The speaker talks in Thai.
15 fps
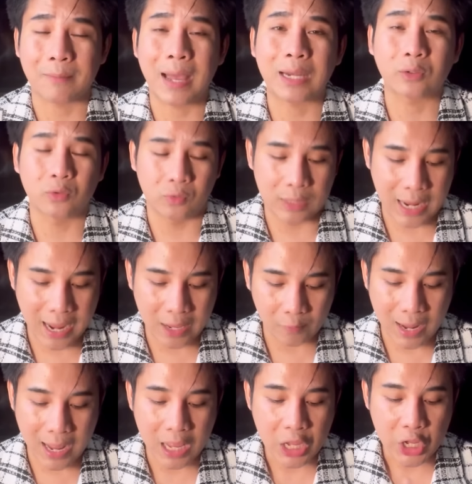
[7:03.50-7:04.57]
มารถดูได้
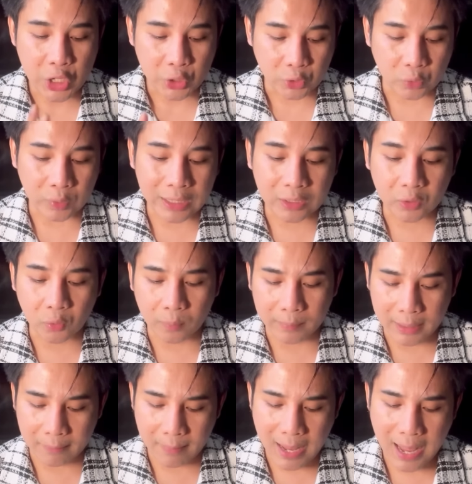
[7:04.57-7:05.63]
ว่าอยู่ในกลุ่มไหน
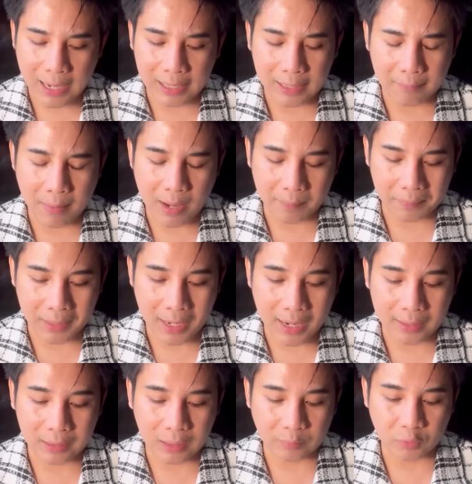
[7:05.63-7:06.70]
บ้างอะไรแบบนี้
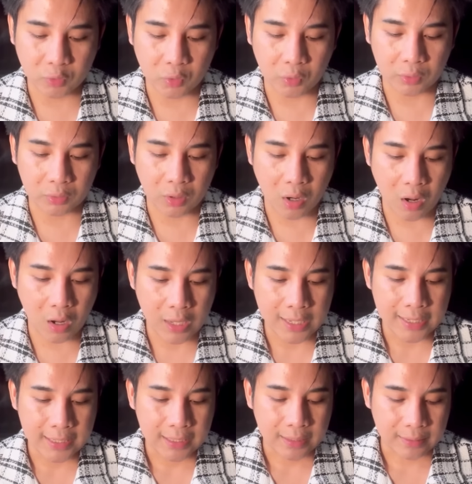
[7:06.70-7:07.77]
นะครับ ทุกคนก็
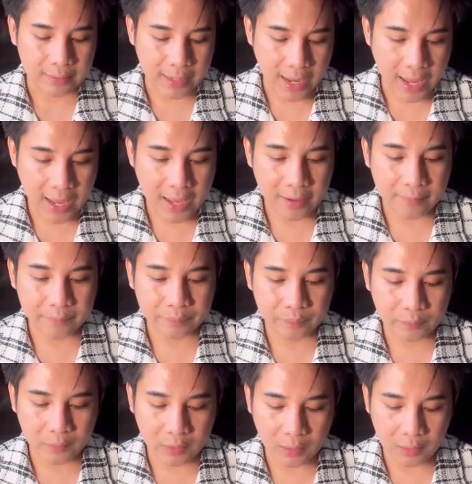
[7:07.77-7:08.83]
นะ
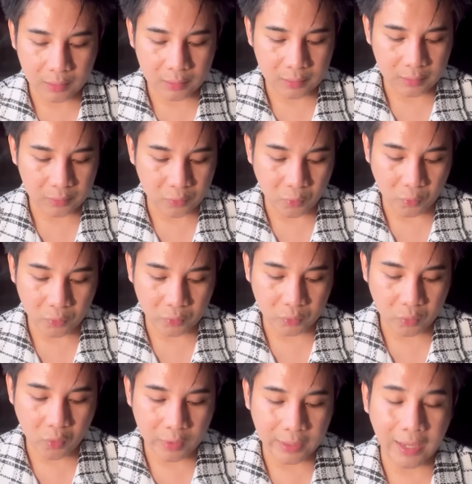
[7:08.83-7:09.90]
หูทุก
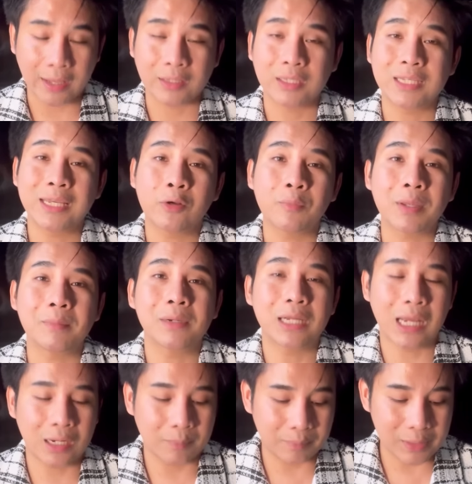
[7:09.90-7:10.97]
คนเนี่ยยิ่งอิ่มเลื่
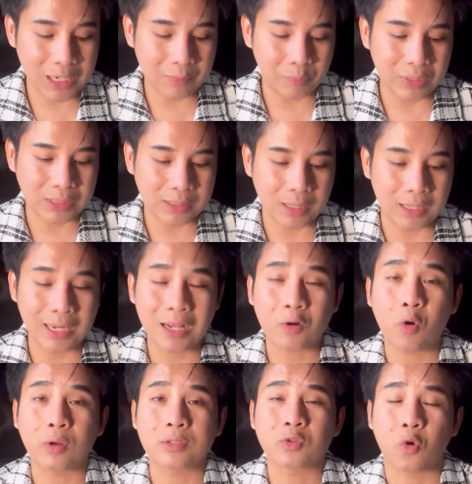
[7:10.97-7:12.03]
อนเลื่อนไปเจอเนี่ยค
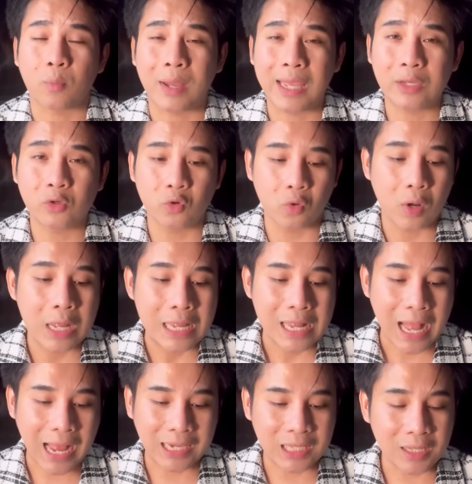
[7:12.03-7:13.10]
นส่งมาให้ดู
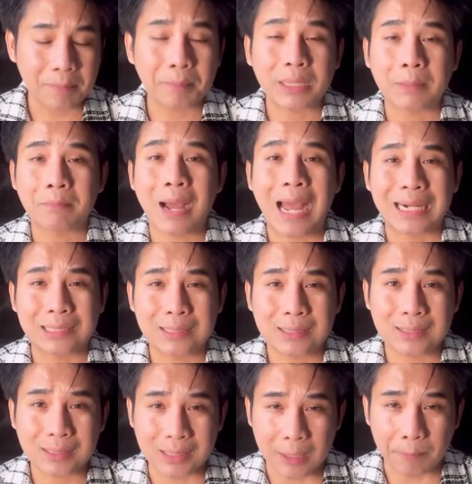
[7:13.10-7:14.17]
อันนี้ประมาณ
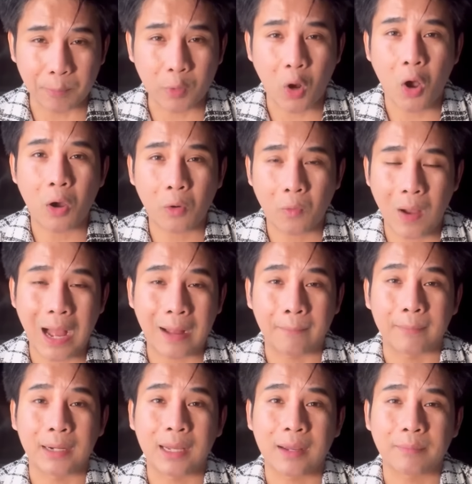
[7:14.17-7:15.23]
10 ข้อความ
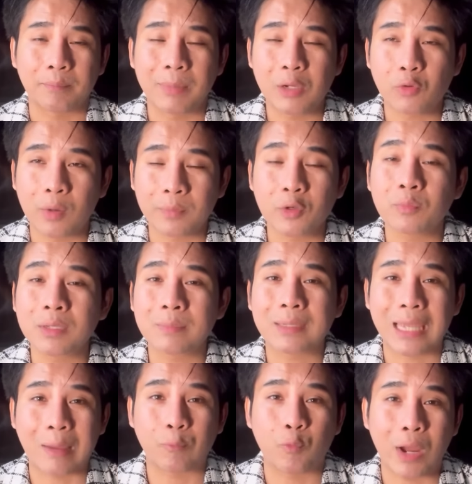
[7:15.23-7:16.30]
นะครับ ไม่รวมที่อิ่มแค
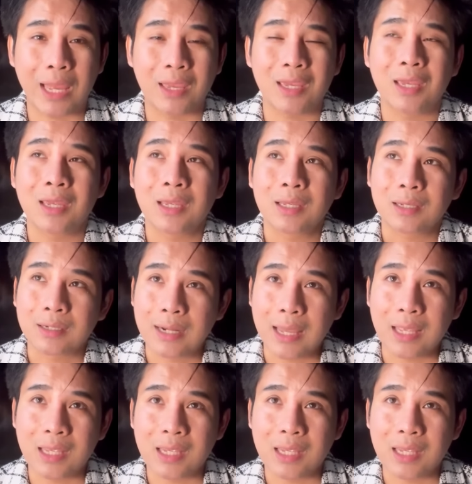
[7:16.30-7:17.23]
ปไว้ใน